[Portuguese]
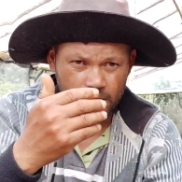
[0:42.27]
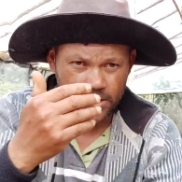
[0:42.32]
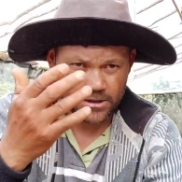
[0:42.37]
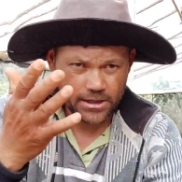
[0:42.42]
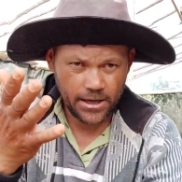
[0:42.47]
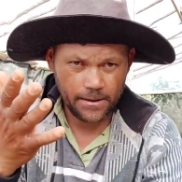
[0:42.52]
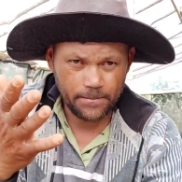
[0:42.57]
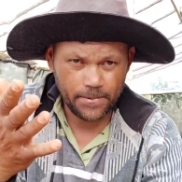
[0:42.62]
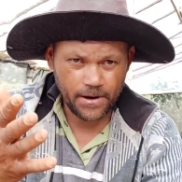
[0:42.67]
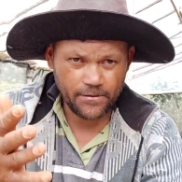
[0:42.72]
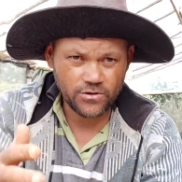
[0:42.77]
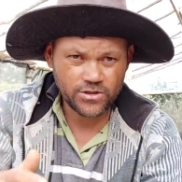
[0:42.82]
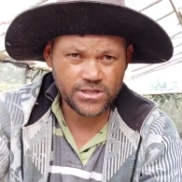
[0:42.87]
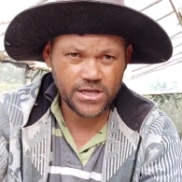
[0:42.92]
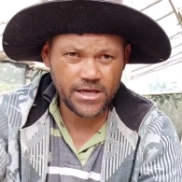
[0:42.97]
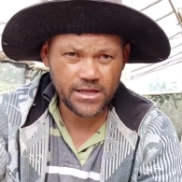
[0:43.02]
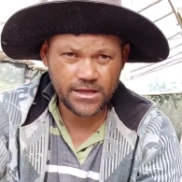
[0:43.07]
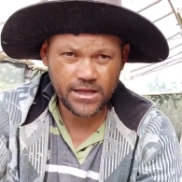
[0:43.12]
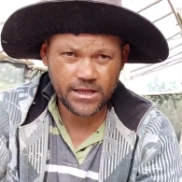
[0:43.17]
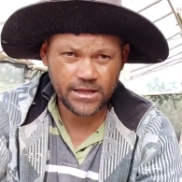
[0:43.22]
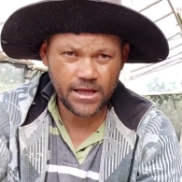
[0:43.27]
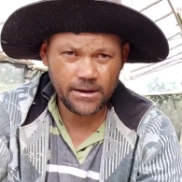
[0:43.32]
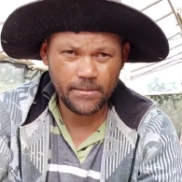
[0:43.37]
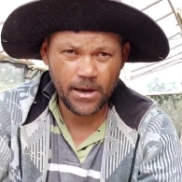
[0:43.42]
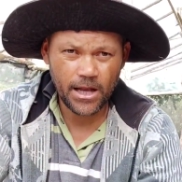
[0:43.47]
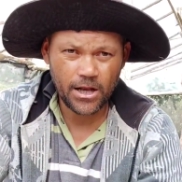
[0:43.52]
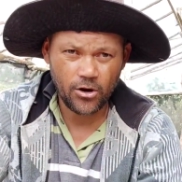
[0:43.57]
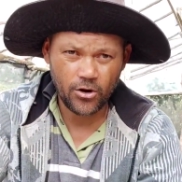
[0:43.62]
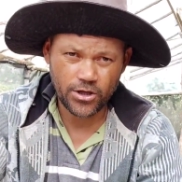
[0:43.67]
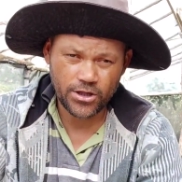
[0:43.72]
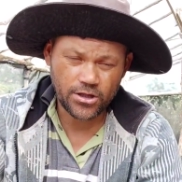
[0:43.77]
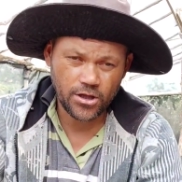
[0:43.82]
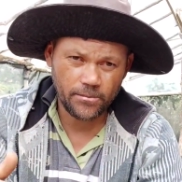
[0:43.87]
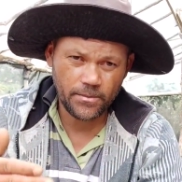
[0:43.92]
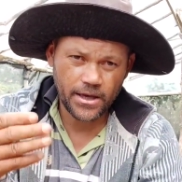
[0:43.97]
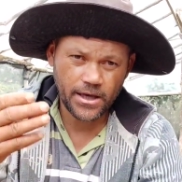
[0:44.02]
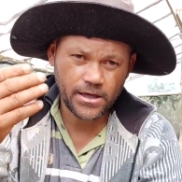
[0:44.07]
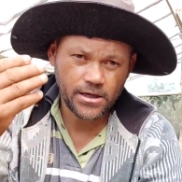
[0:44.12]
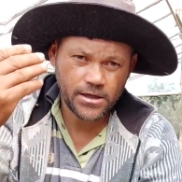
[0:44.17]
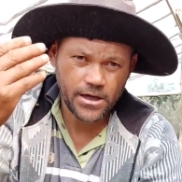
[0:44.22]
e aí para você entender melhor e
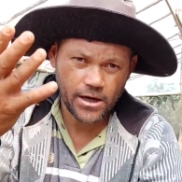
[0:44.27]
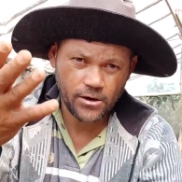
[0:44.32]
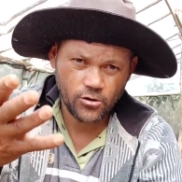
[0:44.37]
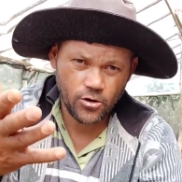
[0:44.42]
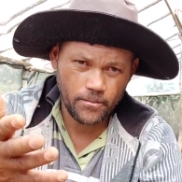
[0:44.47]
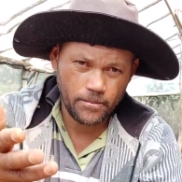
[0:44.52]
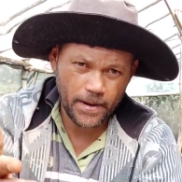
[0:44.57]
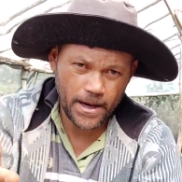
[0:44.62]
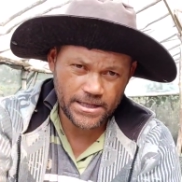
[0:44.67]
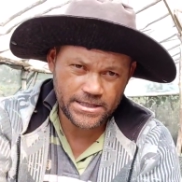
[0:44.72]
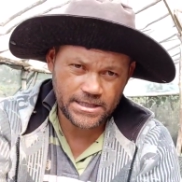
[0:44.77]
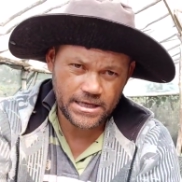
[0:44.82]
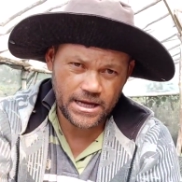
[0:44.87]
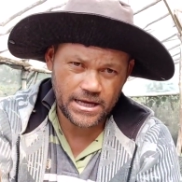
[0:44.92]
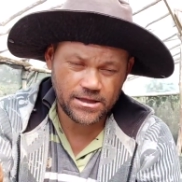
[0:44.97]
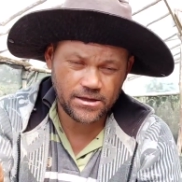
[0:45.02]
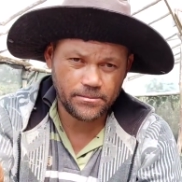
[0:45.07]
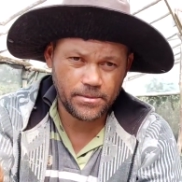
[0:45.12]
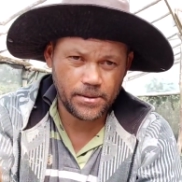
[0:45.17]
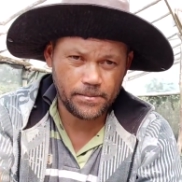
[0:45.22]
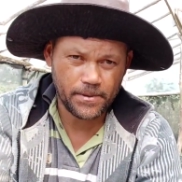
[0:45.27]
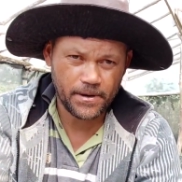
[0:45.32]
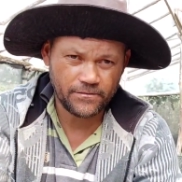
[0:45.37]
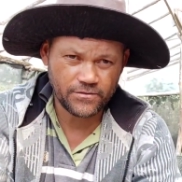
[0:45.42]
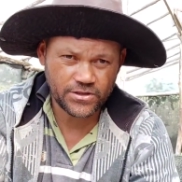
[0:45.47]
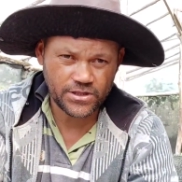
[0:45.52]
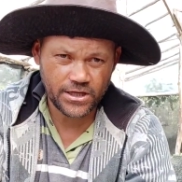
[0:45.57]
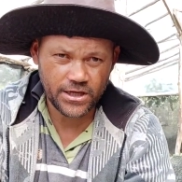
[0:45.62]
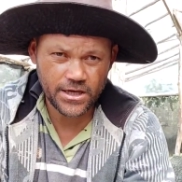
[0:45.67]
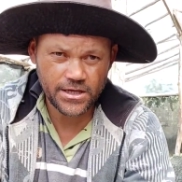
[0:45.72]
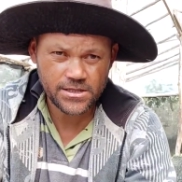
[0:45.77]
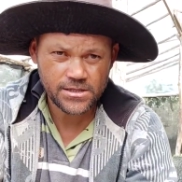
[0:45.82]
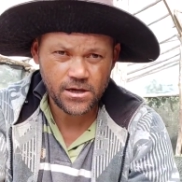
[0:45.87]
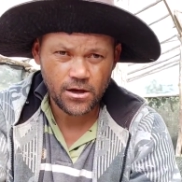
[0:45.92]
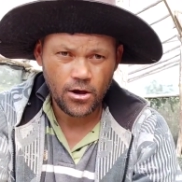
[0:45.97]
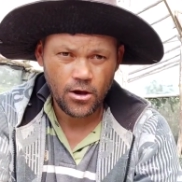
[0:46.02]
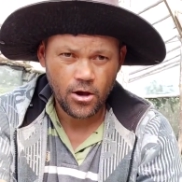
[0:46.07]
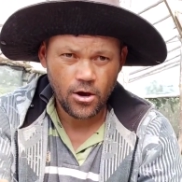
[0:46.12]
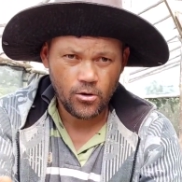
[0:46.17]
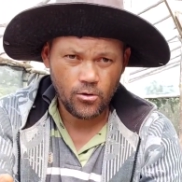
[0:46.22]
também quero compartilhar também para vocês
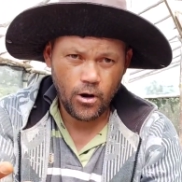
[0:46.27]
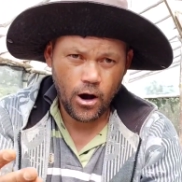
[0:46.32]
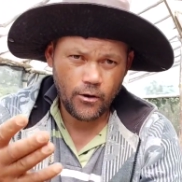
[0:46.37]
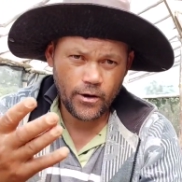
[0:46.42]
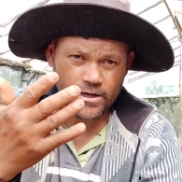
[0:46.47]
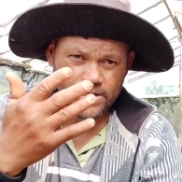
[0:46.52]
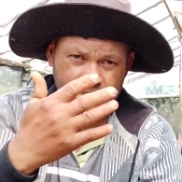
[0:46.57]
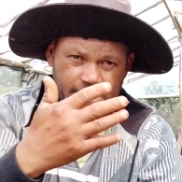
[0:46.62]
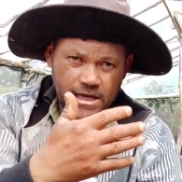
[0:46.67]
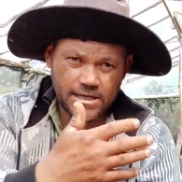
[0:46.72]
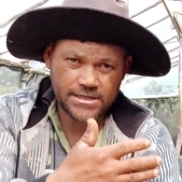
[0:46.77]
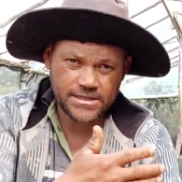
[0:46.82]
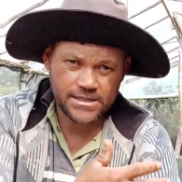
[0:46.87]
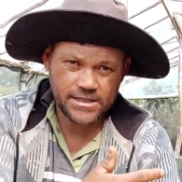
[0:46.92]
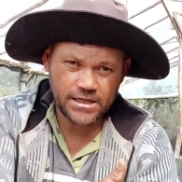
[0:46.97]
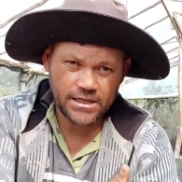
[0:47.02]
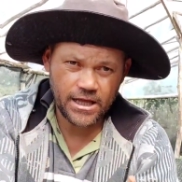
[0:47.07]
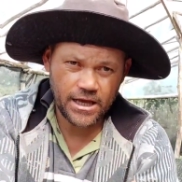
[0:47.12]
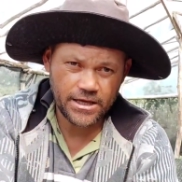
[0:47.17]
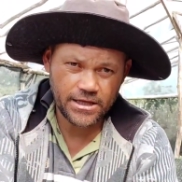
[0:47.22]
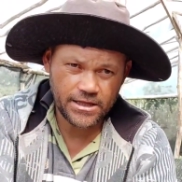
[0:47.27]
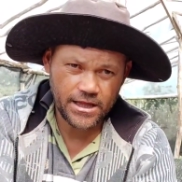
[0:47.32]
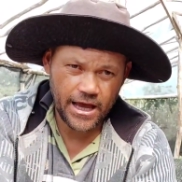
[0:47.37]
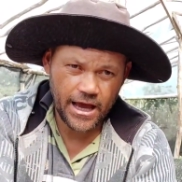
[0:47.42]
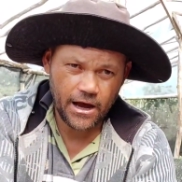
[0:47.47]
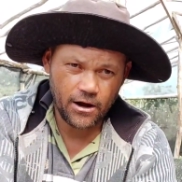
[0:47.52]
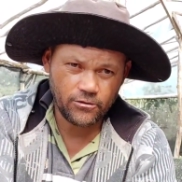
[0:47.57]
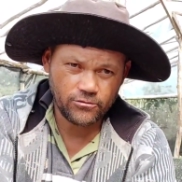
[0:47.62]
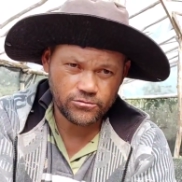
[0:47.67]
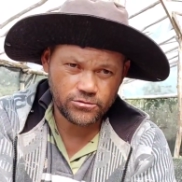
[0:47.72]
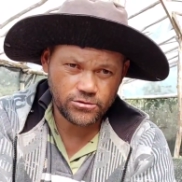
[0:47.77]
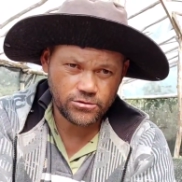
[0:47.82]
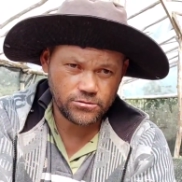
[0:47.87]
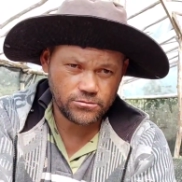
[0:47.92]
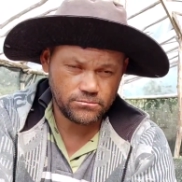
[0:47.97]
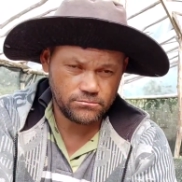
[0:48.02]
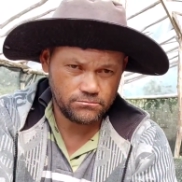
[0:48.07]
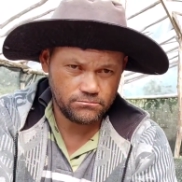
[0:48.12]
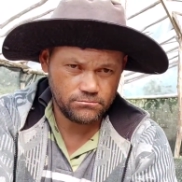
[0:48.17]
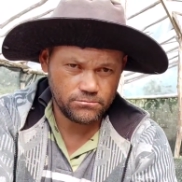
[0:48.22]
qual a inseticida ideal
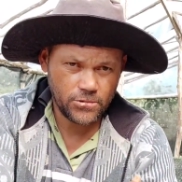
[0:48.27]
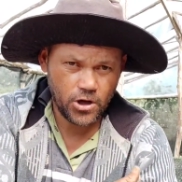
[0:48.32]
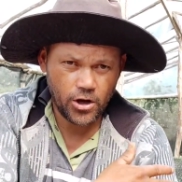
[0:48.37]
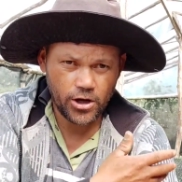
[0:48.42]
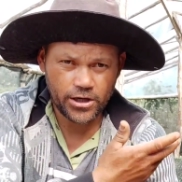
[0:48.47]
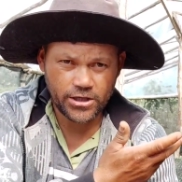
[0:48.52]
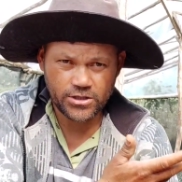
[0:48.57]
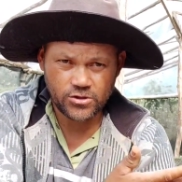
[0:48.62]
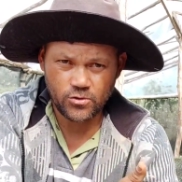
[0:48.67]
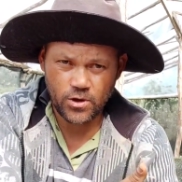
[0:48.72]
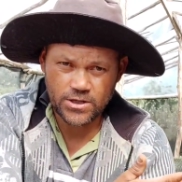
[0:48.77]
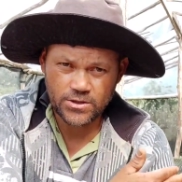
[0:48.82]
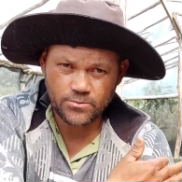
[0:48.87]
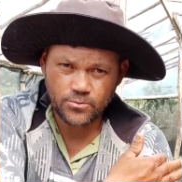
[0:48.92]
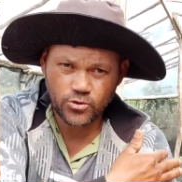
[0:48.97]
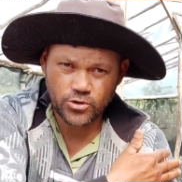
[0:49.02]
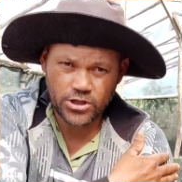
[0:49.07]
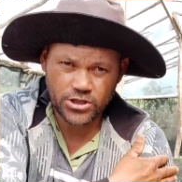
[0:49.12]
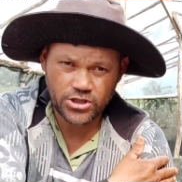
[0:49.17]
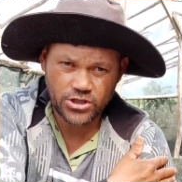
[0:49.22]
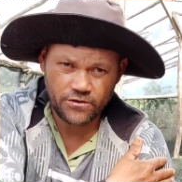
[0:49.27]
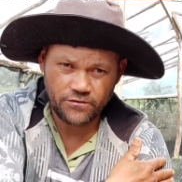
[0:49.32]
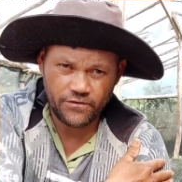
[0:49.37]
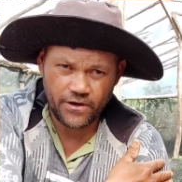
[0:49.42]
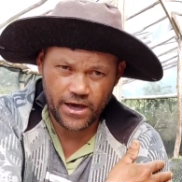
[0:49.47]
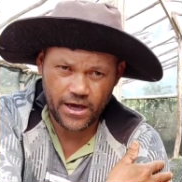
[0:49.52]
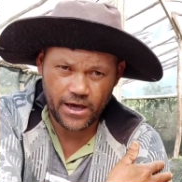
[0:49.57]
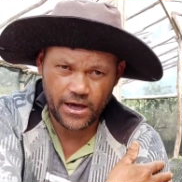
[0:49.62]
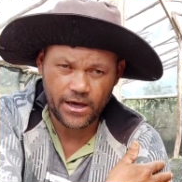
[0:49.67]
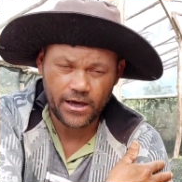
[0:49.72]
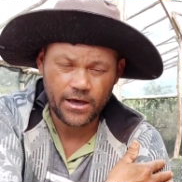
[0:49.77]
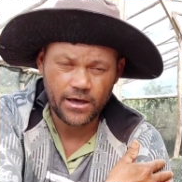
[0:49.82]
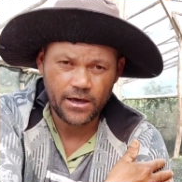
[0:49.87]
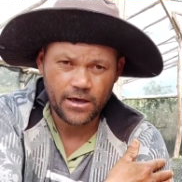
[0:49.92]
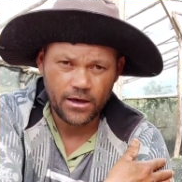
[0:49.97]
na hora que suas mudas tiver